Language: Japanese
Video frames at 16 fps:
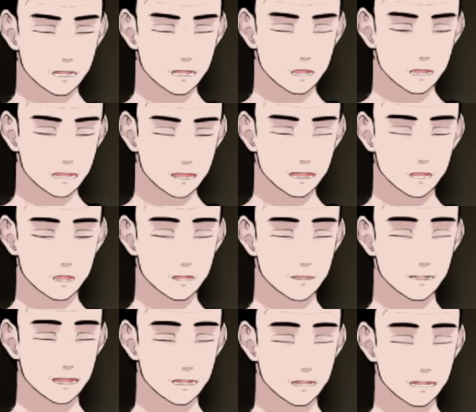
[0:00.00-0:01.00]
した会話に
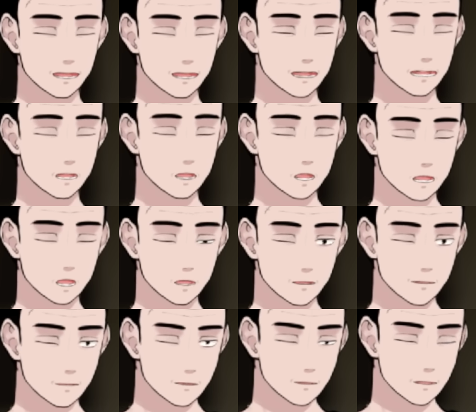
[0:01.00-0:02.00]
なっていかないと思います。
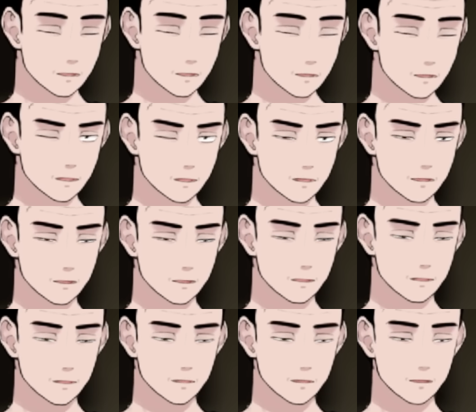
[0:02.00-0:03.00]

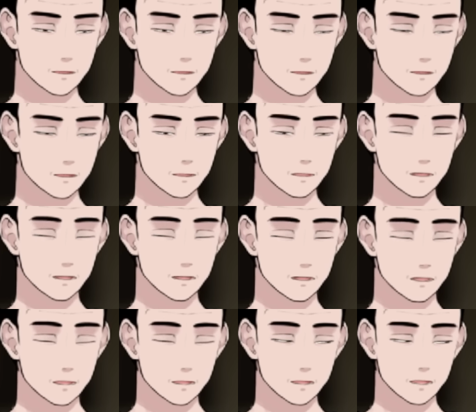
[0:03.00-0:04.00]
うん。
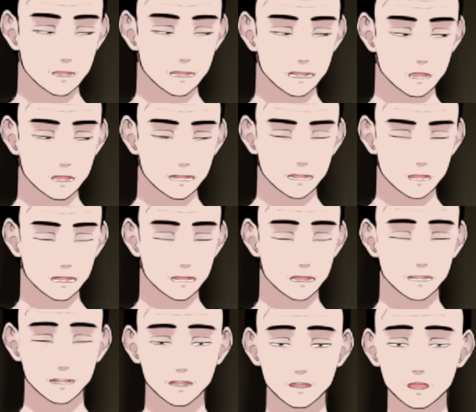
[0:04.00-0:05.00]
まあ今これ
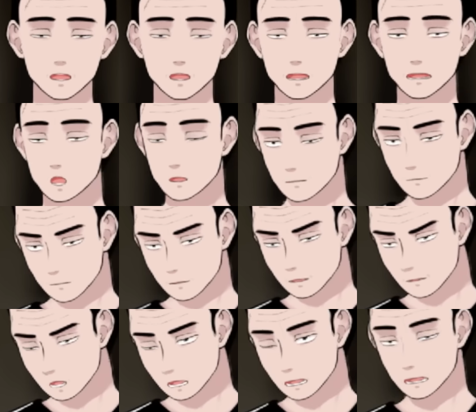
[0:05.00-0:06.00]
じゅうごふん喋ってますけ
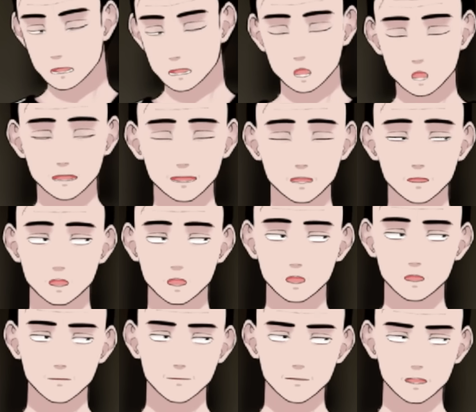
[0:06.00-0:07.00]
ど、あの、こ
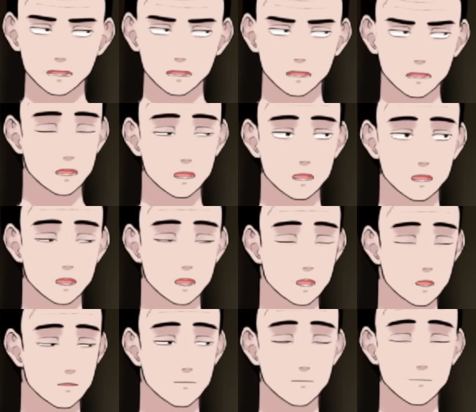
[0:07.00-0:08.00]

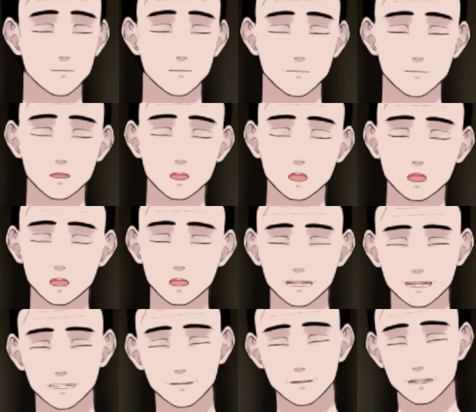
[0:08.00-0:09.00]
こ返
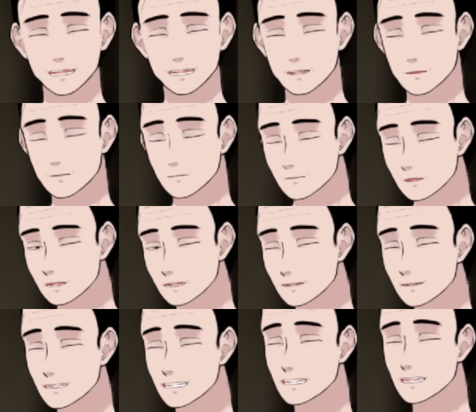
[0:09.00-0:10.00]
す返す、私
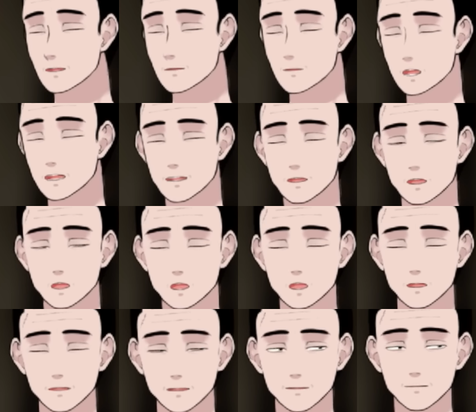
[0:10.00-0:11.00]
が立派だどうこうっ
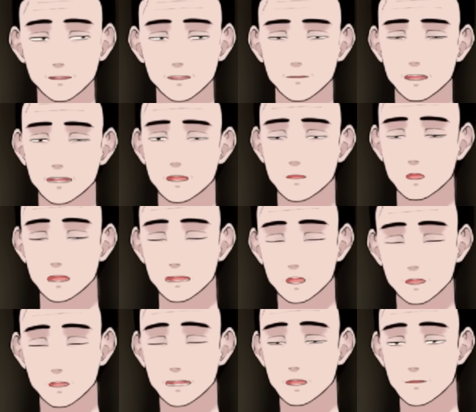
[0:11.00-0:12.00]
て言ってるわけでも何でも
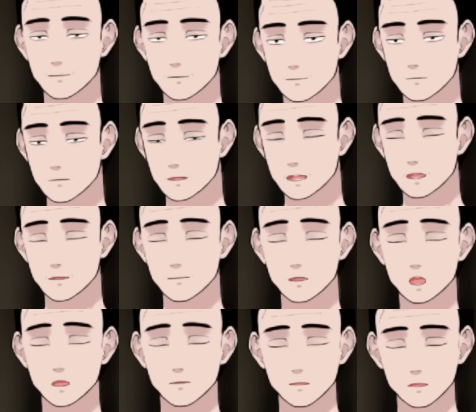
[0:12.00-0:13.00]
ないですよ。こ
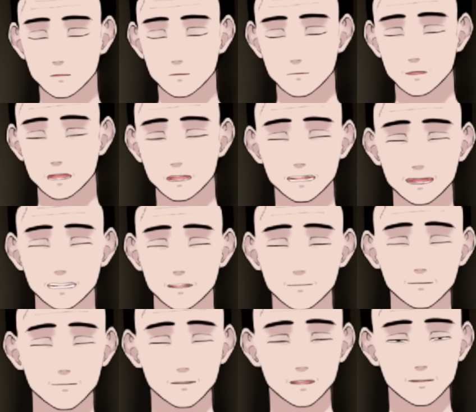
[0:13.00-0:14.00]
の、なんていう
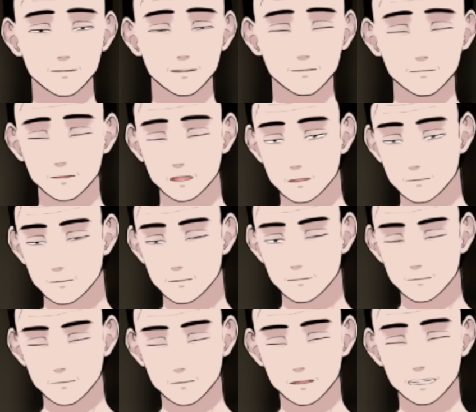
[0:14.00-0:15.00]
のかな、自
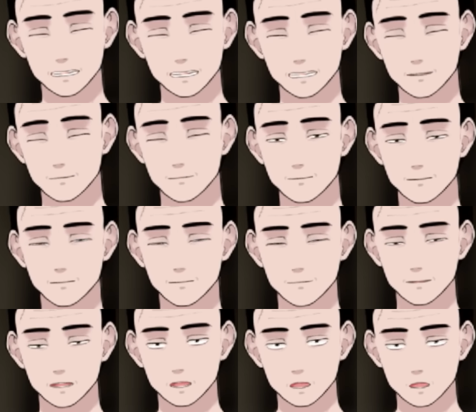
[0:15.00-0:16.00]
分が感じたことを
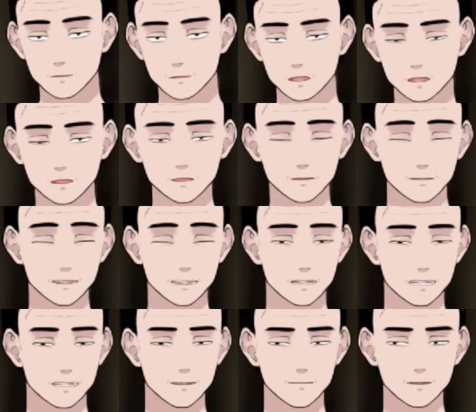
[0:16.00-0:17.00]
思ったことを喋れ
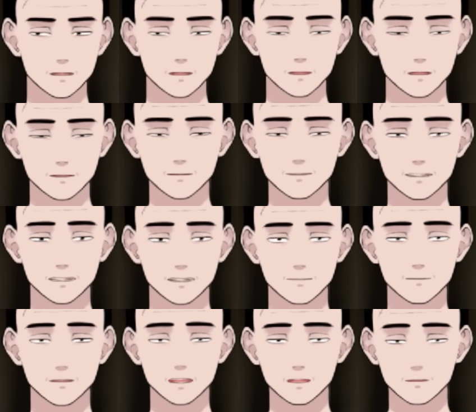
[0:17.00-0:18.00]
ることって、
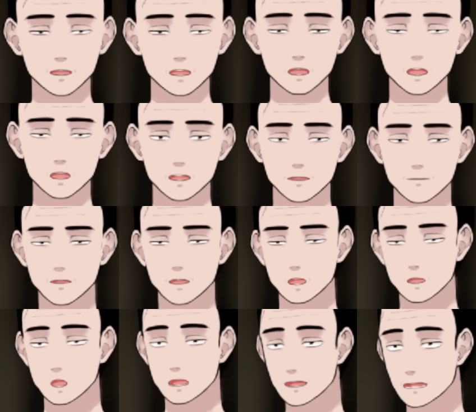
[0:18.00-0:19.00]
どういうことか、私
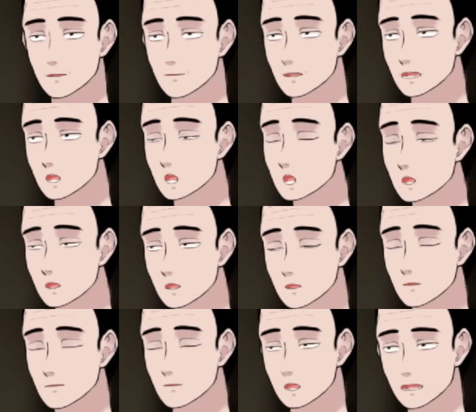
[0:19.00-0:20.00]
これ、法務省
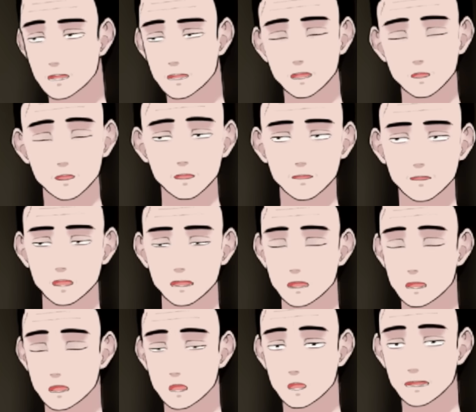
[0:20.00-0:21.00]
とか刑務所ってほと
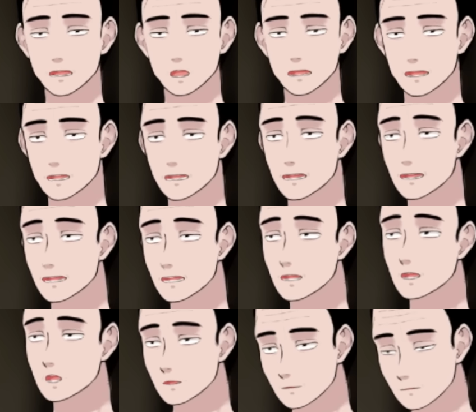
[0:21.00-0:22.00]
んど喋れてないんで
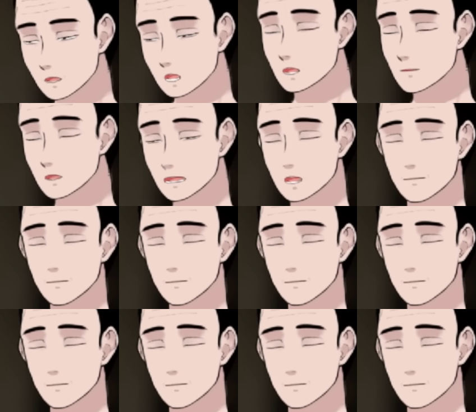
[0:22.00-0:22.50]
すよ、実は。